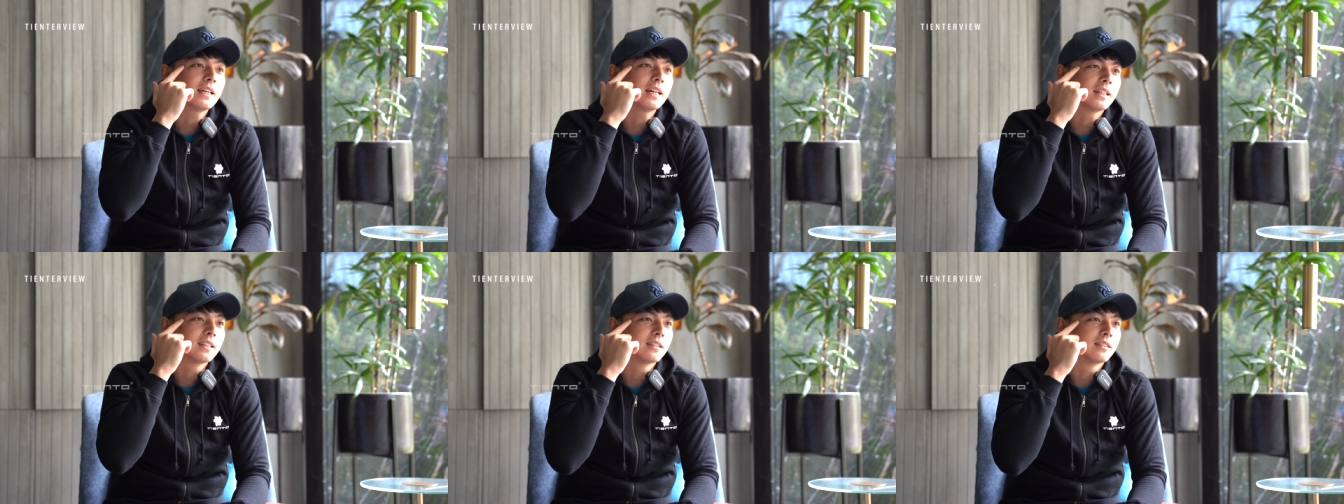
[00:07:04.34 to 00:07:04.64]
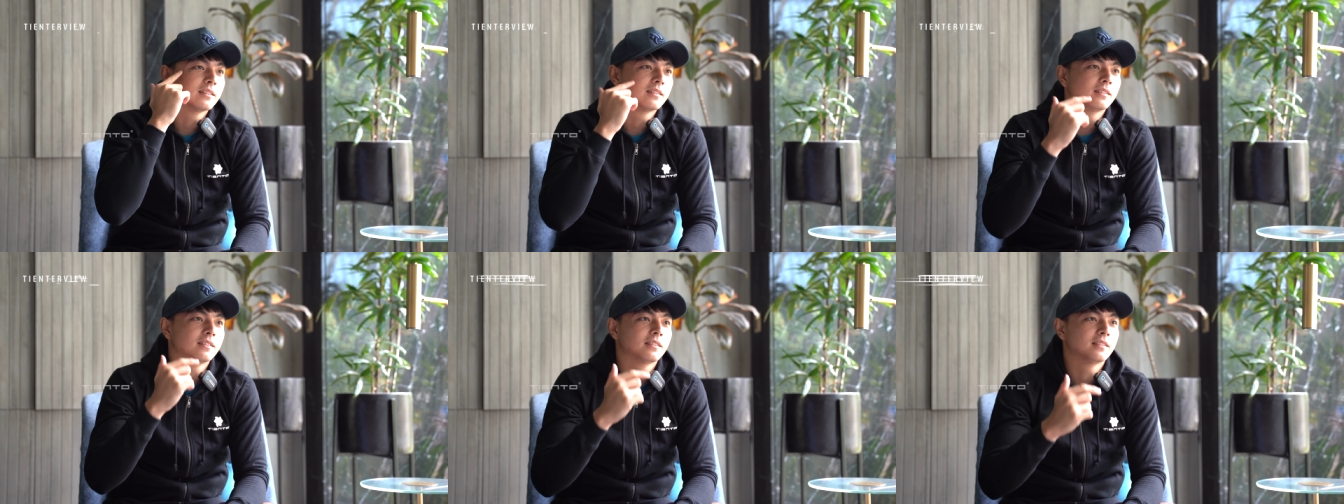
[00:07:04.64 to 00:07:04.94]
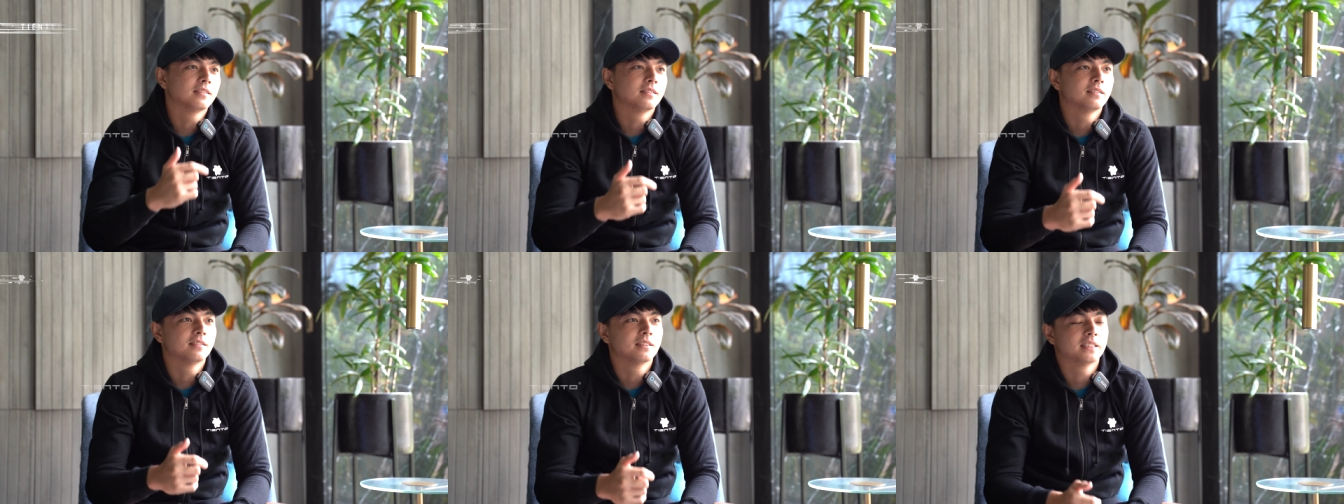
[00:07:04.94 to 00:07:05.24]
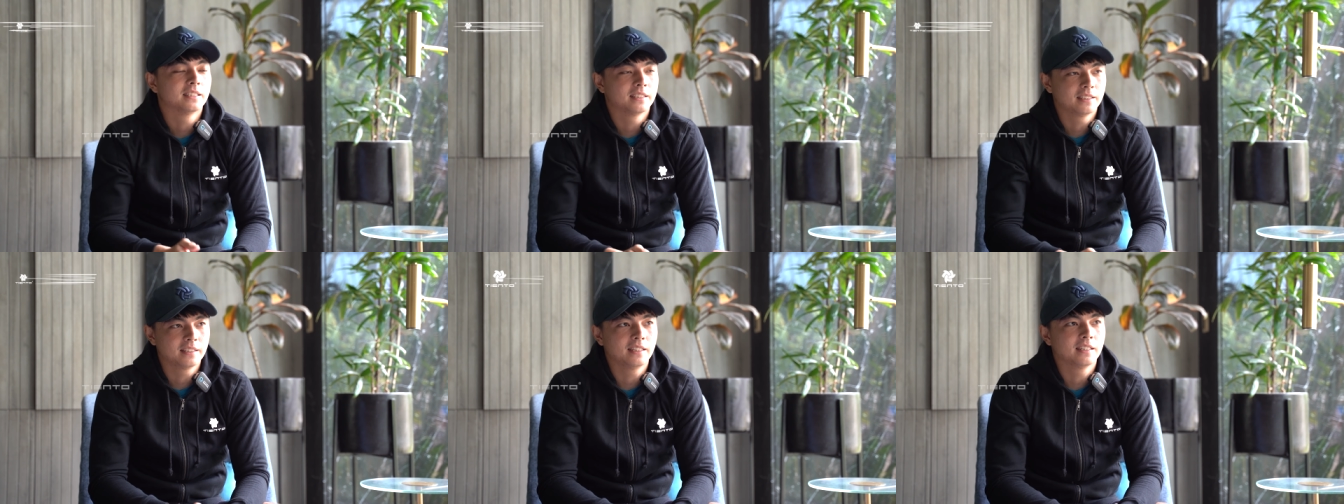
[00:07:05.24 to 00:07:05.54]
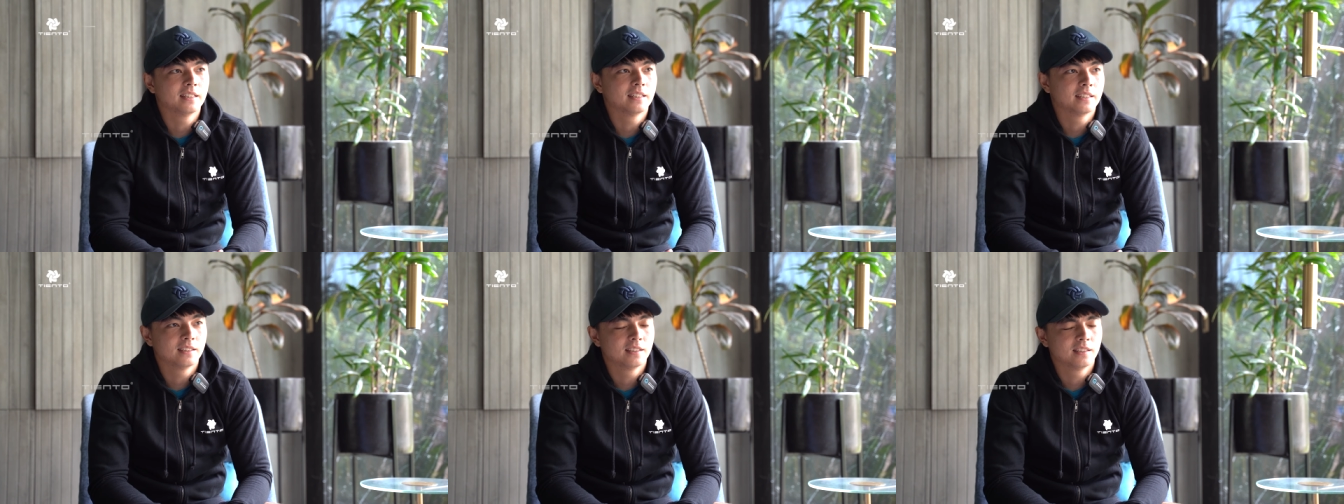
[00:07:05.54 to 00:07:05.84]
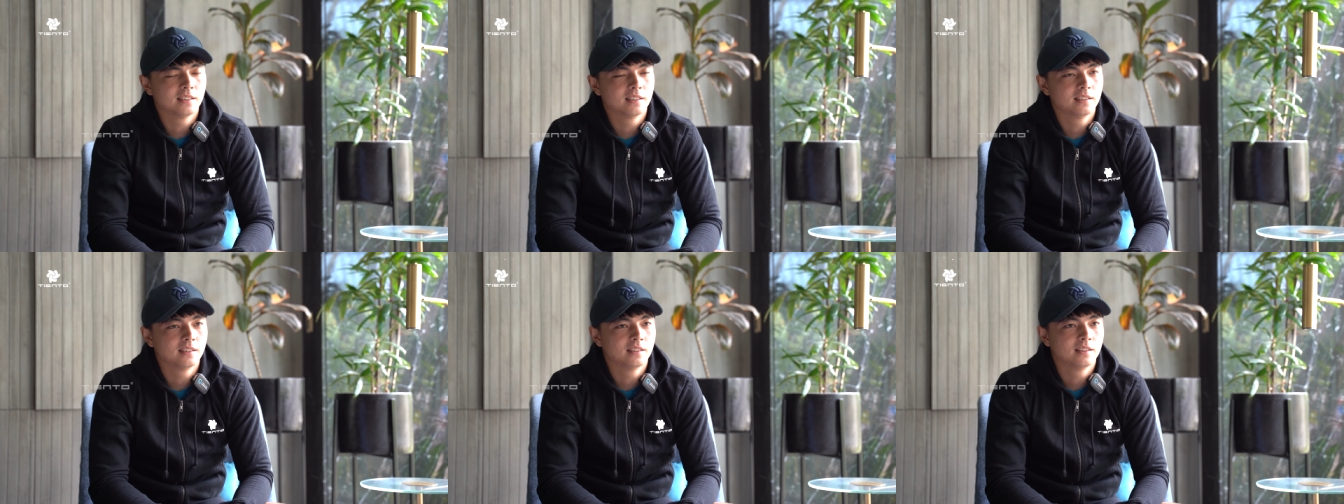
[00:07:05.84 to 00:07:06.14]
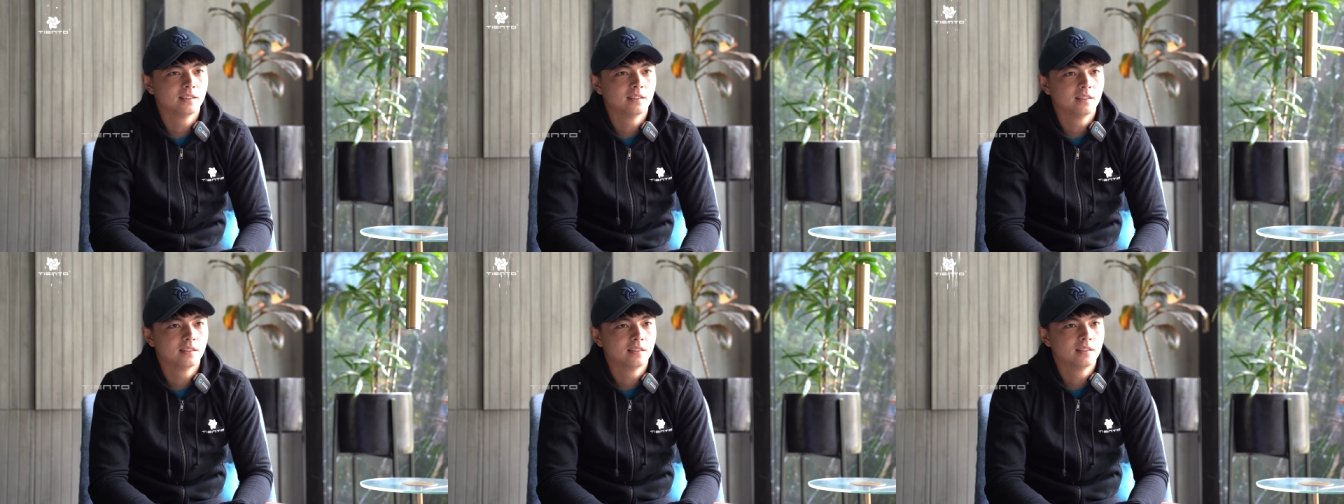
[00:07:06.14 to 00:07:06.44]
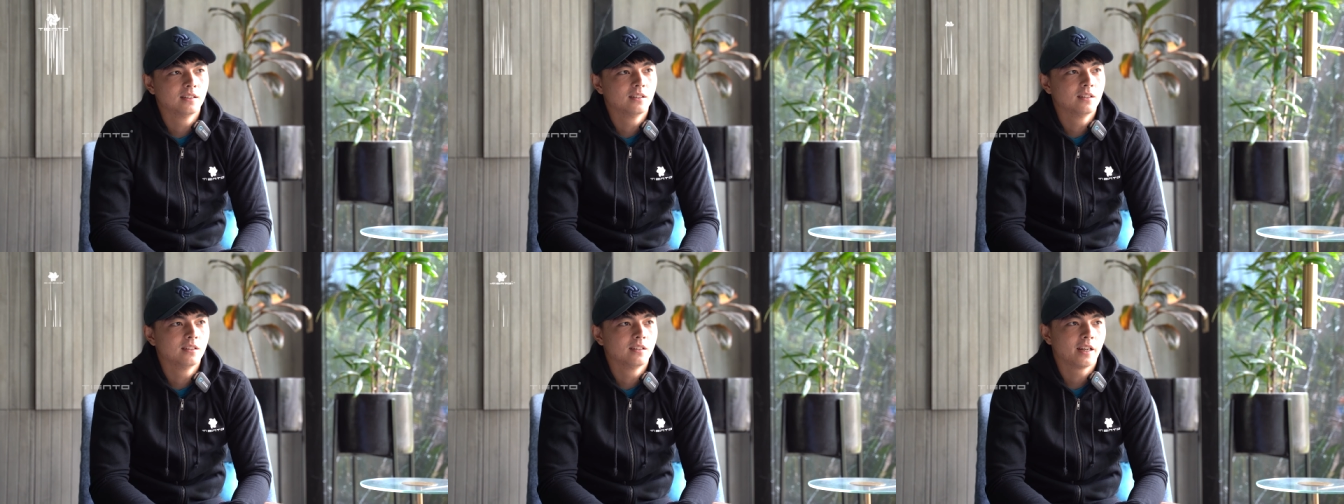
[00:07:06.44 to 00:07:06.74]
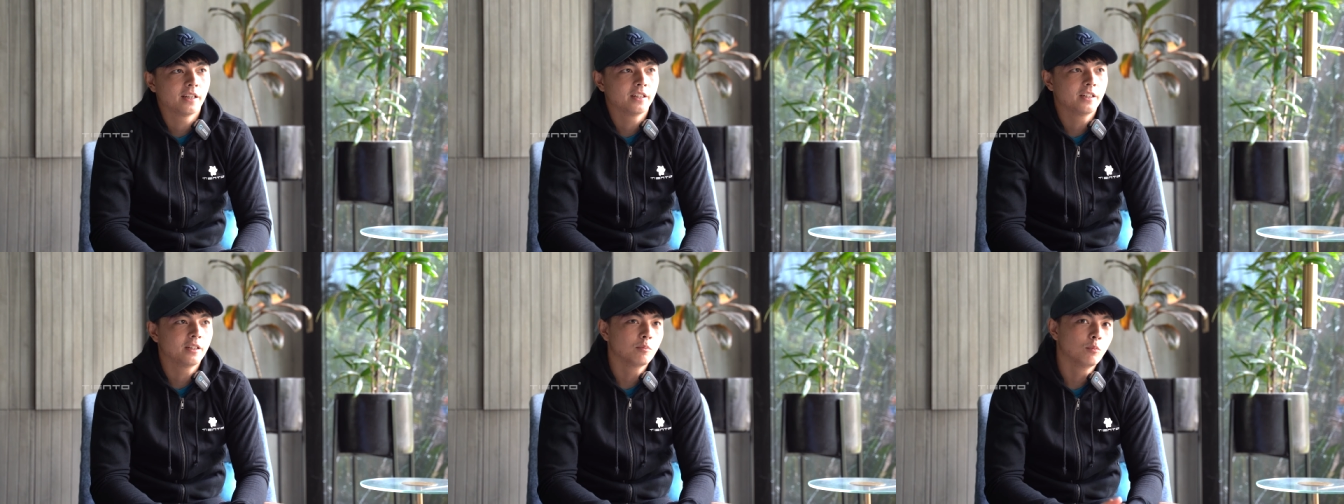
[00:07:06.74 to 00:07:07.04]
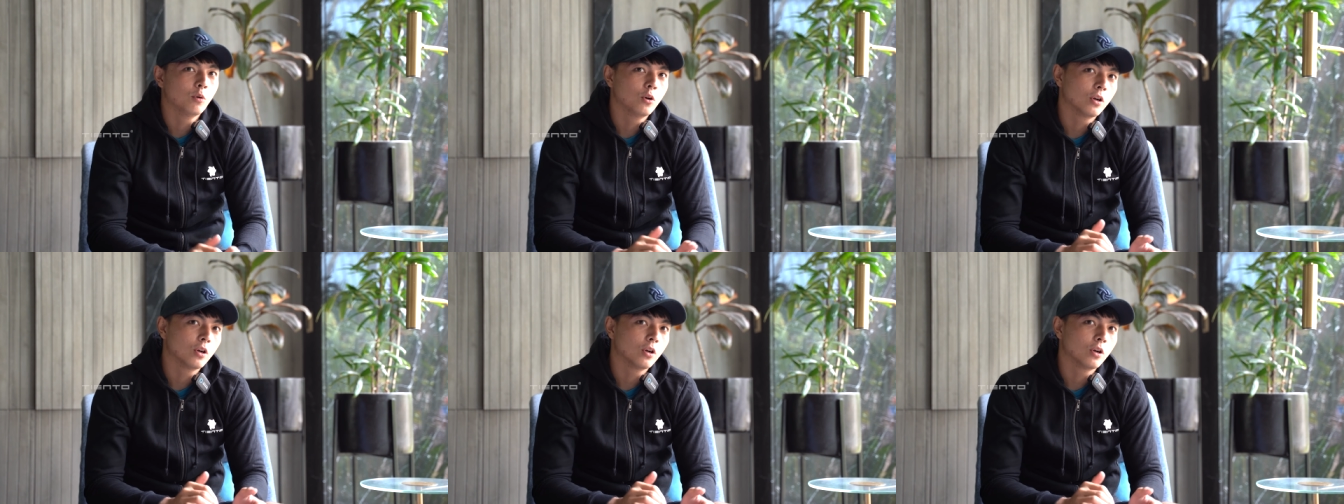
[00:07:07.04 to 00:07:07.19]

tiang oh kena tiang iya heading